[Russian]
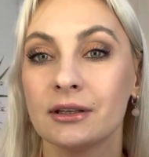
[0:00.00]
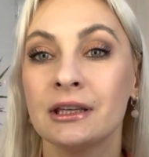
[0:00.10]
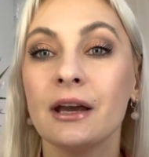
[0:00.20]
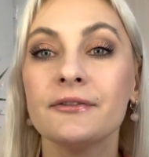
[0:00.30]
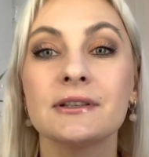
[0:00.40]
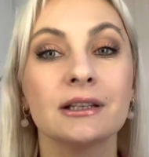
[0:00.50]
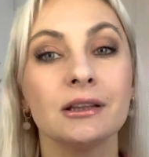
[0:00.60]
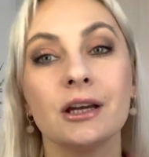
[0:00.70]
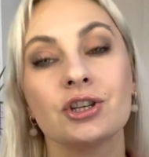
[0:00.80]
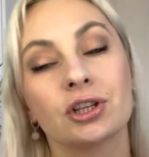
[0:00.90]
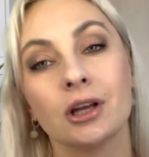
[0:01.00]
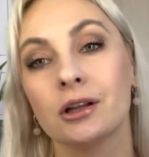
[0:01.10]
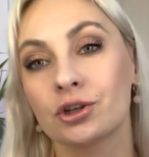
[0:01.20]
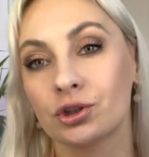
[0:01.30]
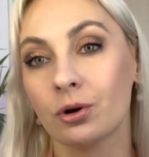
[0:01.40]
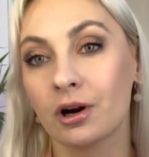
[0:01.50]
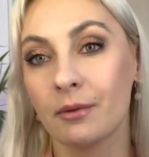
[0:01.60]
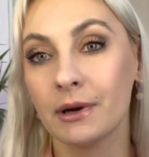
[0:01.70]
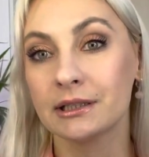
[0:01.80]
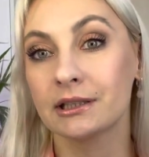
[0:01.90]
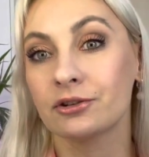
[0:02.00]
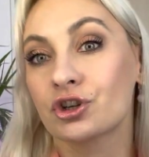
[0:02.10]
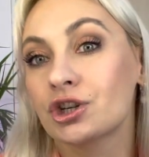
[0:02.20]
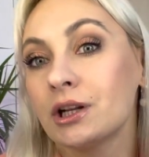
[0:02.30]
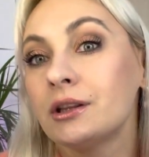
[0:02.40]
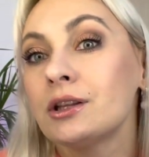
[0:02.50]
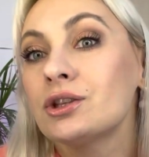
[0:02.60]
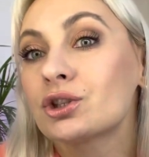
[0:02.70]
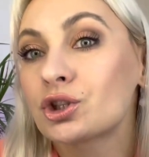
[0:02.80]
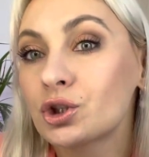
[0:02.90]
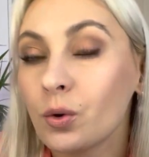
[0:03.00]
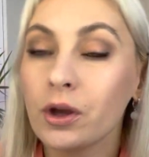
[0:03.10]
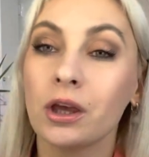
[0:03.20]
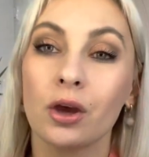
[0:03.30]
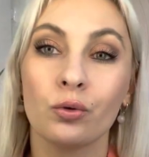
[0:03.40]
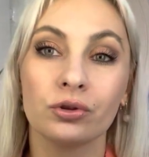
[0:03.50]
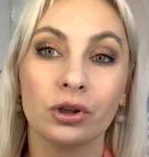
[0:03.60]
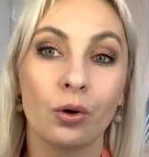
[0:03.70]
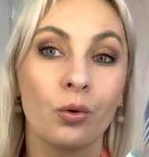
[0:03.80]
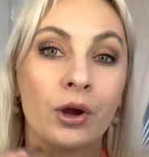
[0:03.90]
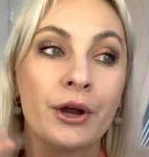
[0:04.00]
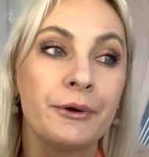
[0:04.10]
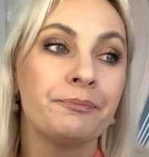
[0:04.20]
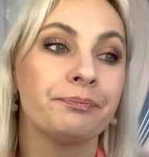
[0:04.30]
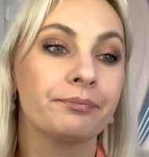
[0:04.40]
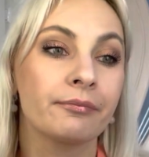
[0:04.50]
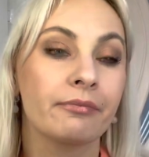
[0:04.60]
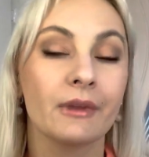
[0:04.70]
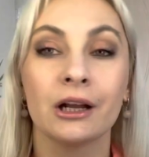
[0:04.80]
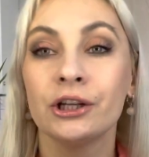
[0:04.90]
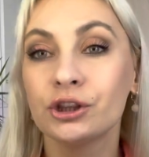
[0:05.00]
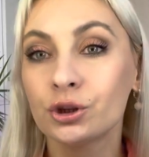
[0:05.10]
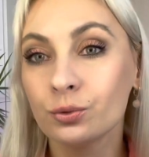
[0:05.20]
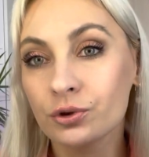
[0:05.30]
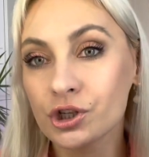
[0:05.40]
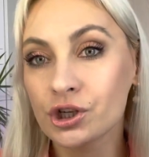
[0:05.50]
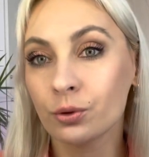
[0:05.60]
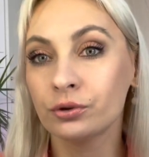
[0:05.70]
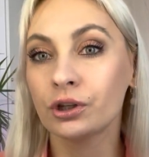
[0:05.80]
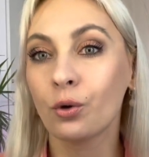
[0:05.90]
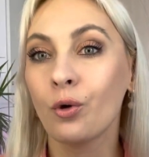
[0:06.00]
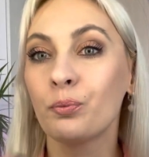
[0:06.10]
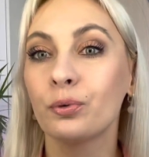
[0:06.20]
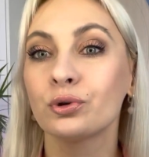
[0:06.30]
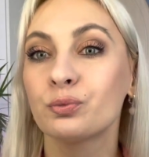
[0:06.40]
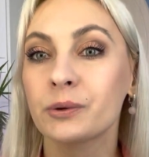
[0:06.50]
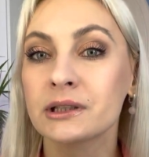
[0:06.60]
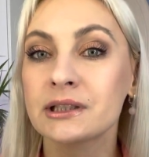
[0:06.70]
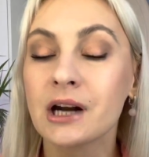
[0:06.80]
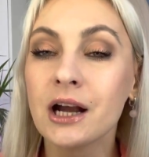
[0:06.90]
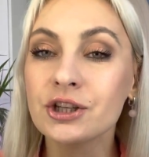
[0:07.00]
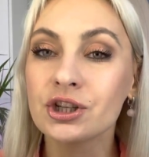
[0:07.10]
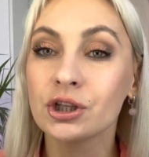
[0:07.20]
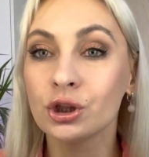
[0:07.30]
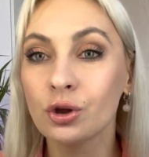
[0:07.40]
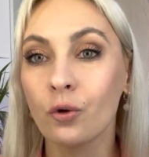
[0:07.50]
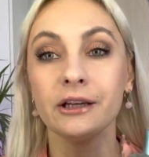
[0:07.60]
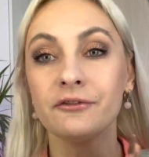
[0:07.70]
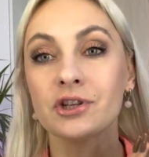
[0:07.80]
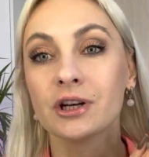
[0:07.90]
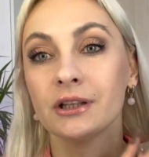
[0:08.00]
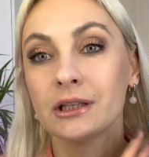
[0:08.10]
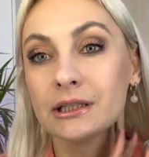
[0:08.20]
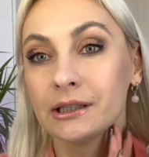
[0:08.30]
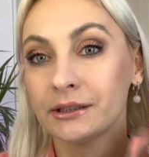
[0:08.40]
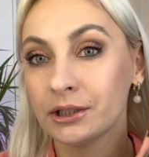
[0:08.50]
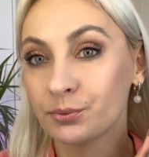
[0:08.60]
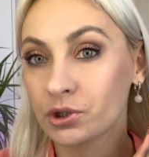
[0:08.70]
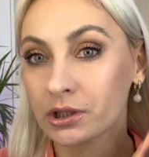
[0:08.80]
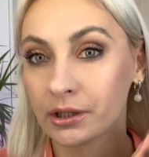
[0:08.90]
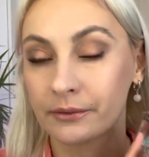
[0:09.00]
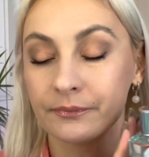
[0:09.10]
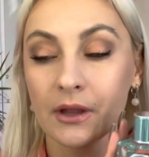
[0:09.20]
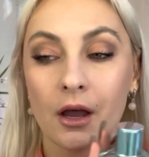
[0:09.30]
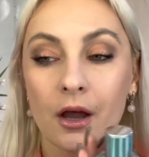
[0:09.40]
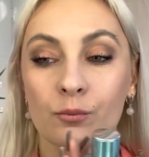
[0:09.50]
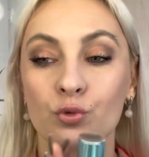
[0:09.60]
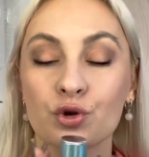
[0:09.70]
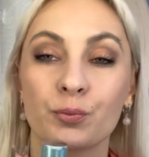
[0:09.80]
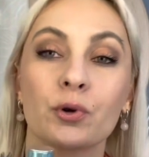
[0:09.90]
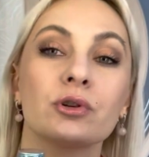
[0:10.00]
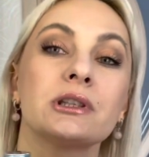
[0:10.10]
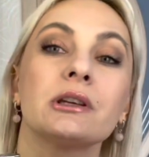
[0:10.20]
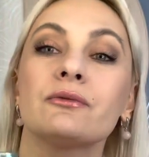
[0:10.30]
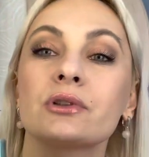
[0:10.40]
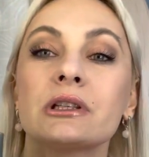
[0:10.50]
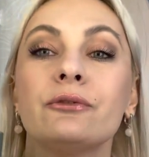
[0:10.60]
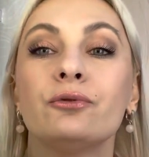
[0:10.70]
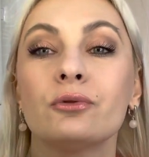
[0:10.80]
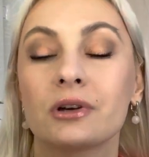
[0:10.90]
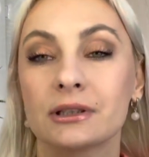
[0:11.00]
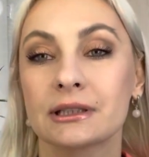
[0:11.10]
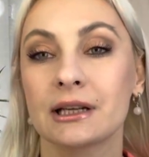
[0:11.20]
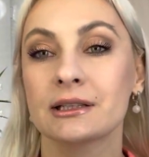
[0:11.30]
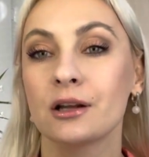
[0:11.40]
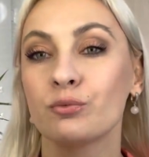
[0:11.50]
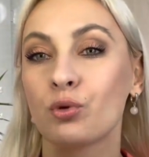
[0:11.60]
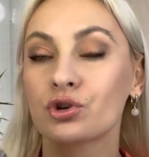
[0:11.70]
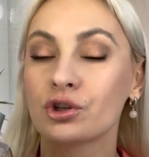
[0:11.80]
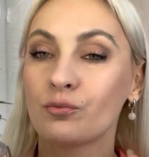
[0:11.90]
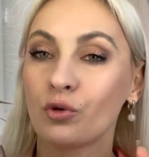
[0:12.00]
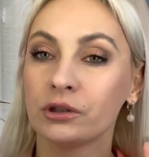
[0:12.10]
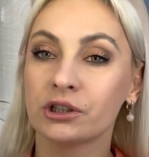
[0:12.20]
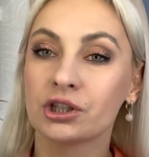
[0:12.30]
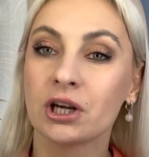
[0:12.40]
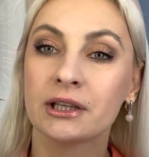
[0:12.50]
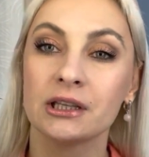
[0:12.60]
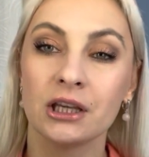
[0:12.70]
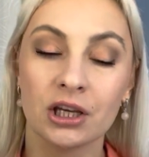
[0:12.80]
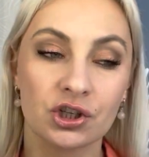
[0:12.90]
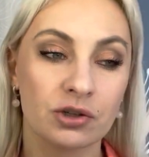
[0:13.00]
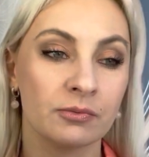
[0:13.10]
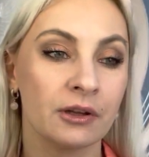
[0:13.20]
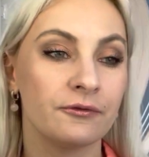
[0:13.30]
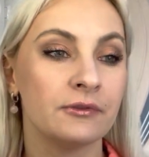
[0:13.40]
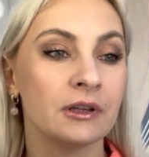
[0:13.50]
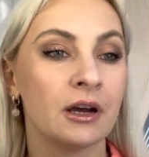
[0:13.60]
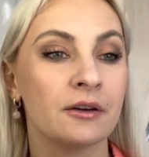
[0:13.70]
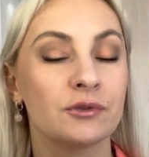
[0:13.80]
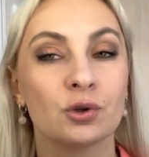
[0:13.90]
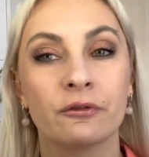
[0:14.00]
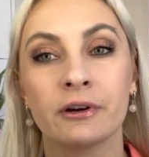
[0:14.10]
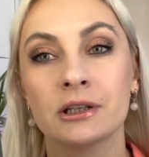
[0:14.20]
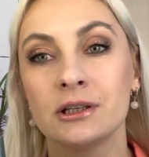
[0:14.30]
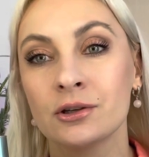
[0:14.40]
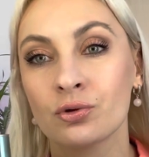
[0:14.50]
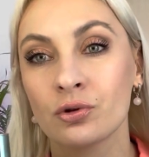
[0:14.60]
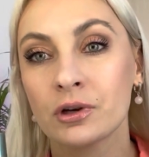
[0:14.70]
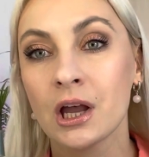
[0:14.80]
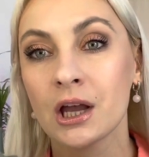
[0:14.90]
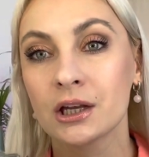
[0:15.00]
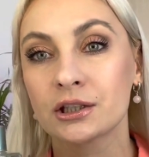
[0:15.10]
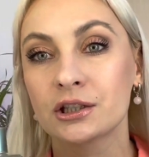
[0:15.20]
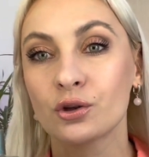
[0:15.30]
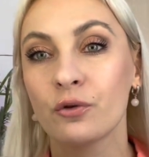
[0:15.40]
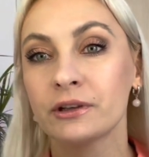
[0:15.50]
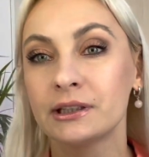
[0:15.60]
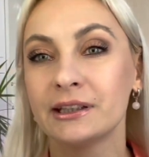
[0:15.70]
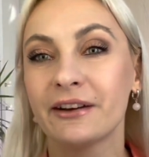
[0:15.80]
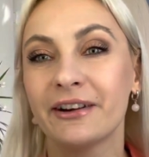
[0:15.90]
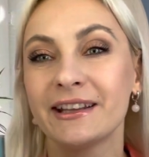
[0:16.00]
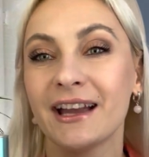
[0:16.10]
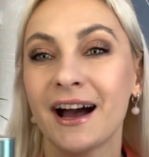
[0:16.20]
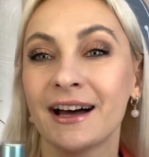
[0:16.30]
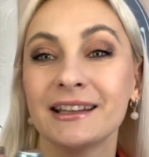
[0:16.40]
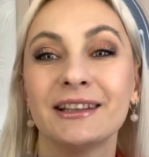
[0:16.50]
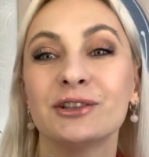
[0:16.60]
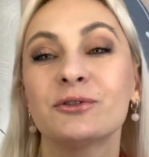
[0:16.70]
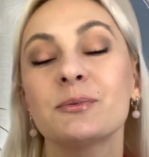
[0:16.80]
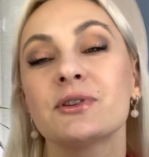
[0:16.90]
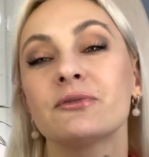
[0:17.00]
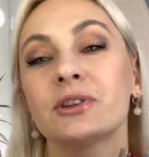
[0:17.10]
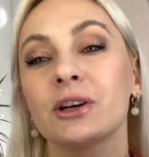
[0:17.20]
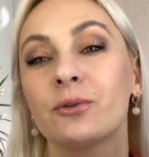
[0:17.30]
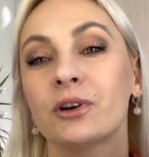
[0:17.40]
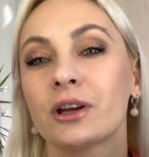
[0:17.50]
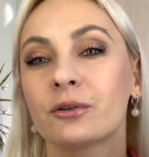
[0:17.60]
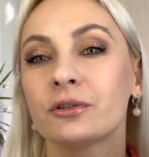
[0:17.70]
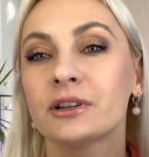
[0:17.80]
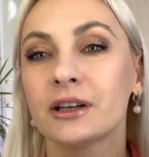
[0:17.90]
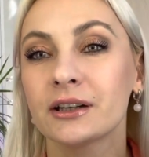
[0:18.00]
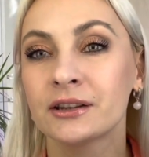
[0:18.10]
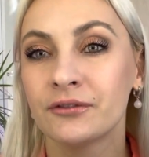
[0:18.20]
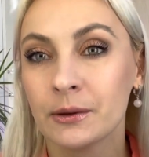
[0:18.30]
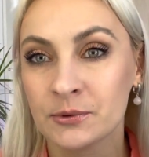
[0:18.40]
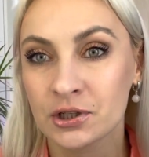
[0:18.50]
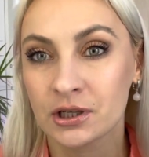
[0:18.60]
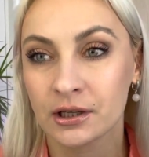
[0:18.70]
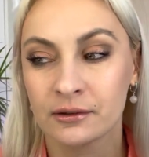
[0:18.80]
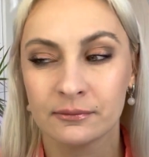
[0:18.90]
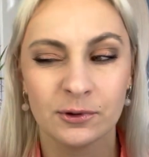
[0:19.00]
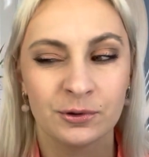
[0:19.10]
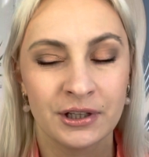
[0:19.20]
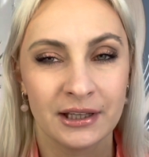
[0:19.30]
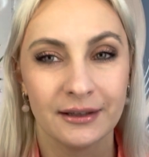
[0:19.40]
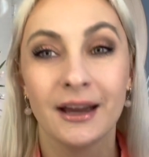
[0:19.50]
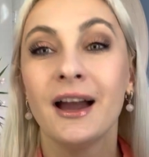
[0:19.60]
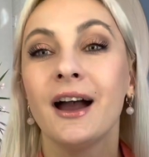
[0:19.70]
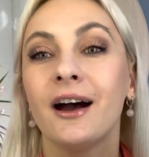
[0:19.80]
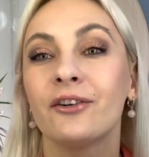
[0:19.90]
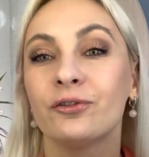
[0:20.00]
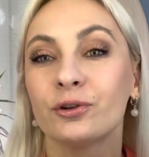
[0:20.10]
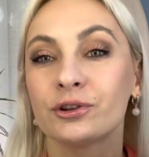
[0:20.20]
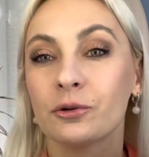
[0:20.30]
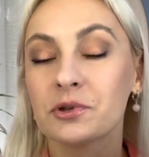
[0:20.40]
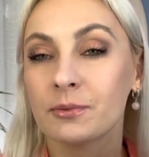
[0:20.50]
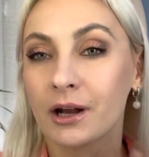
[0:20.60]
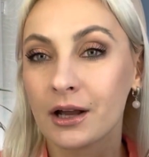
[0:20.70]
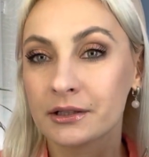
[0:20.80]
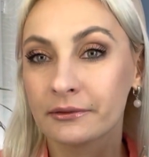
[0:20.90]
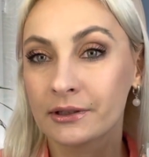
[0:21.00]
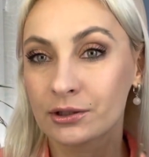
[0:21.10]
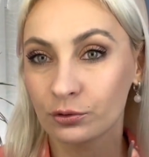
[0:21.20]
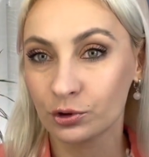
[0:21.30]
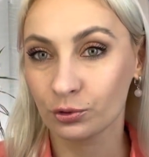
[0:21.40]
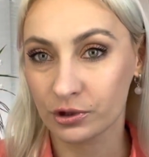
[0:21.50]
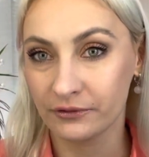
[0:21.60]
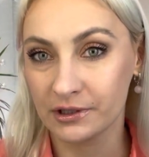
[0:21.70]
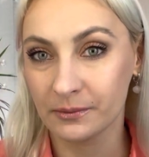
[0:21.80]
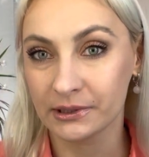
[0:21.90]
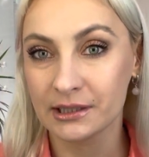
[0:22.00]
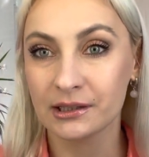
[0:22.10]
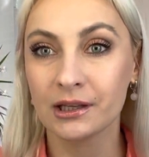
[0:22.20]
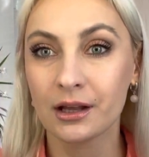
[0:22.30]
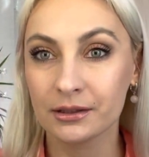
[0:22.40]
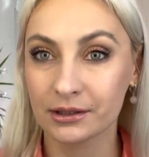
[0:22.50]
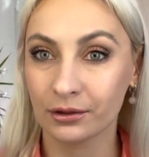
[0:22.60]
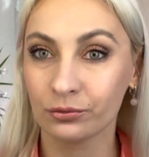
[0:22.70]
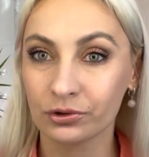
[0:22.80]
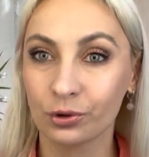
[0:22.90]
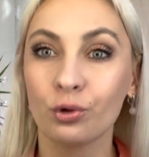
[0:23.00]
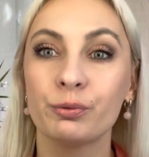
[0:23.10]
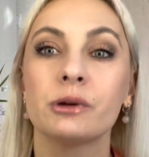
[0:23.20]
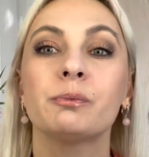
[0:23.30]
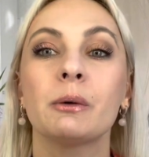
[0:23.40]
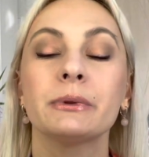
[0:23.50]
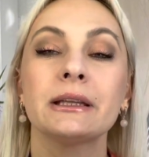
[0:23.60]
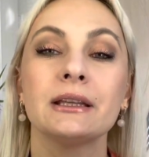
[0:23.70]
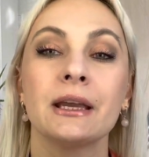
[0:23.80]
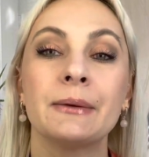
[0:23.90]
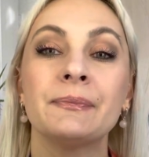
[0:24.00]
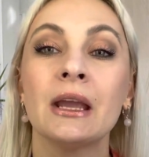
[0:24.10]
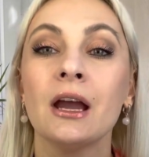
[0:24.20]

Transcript: Я всегда считала, что аромат совершенно нестойкий, он такой летучий, он такой полупрозрачный, но я вчера нанесла три пшика, муж просто его зафукал, сказал, боже мой, дышать нечем, на, на всю квартиру снова ты навоняла, ну, в общем, вот такое, я говорю, да, два пшика, ну, три, вот, ну, в общем, оказывается, он тоже, видимо, настоялся, и он такой прям поплотнее.